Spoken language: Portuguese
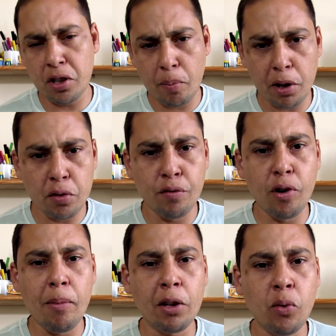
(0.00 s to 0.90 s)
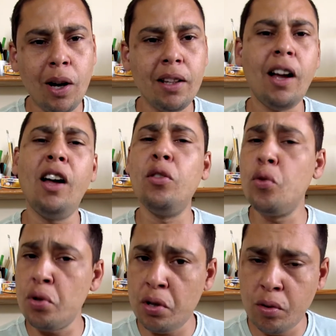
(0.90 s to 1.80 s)
que geralmente é o formato
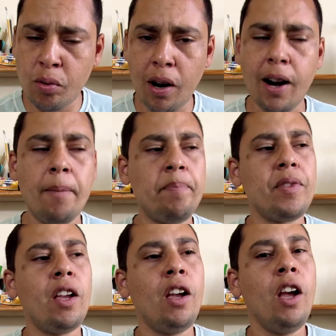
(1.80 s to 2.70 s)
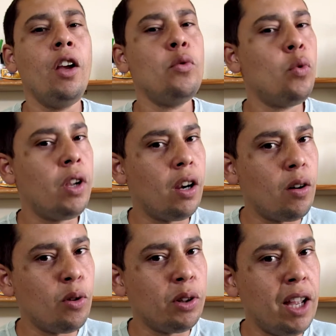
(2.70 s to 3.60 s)
quadrado ou circular. E o que, que
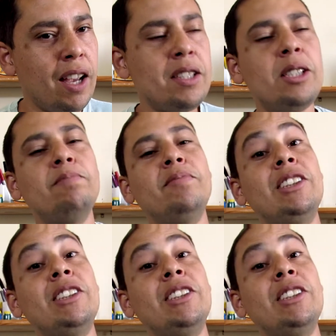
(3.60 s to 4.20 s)
acontece?